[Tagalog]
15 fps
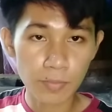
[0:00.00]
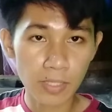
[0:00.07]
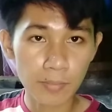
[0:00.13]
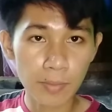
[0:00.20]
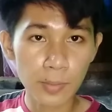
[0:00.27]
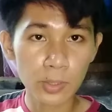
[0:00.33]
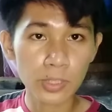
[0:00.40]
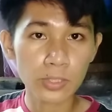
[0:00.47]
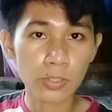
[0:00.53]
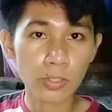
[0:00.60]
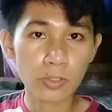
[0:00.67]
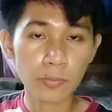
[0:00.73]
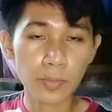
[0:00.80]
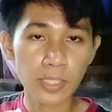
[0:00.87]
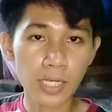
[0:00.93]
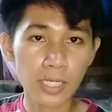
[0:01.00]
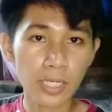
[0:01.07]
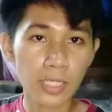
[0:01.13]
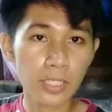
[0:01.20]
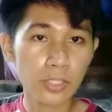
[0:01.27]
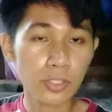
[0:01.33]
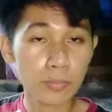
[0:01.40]
para ma-monitor nyo
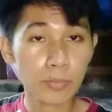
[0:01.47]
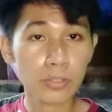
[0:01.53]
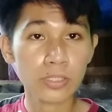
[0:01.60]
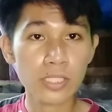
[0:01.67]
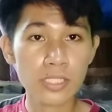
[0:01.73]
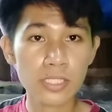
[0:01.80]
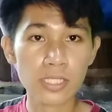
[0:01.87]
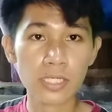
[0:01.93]
palagi yung voltage